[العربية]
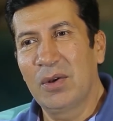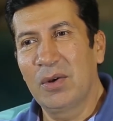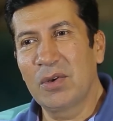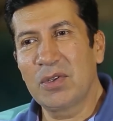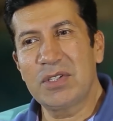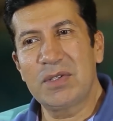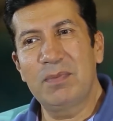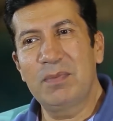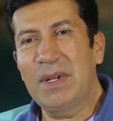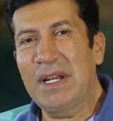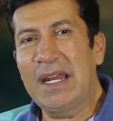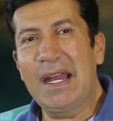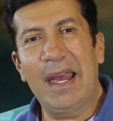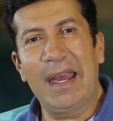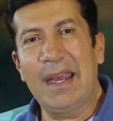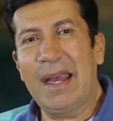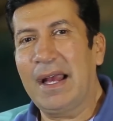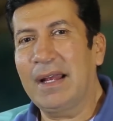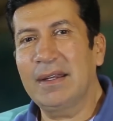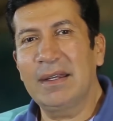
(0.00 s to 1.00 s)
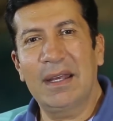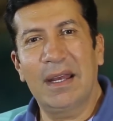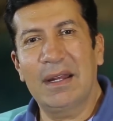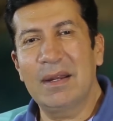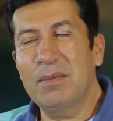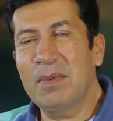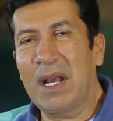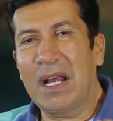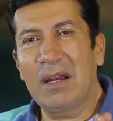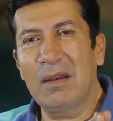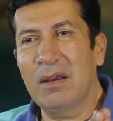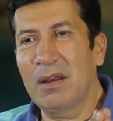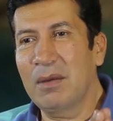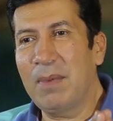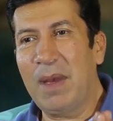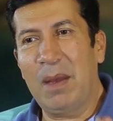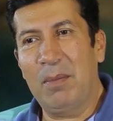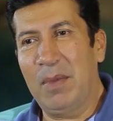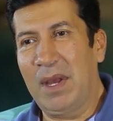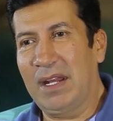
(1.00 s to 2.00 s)
اقسم بالله يعني انا بكلمك
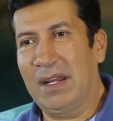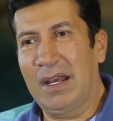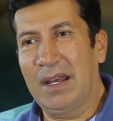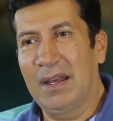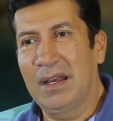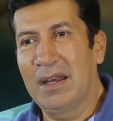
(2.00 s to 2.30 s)
بامانه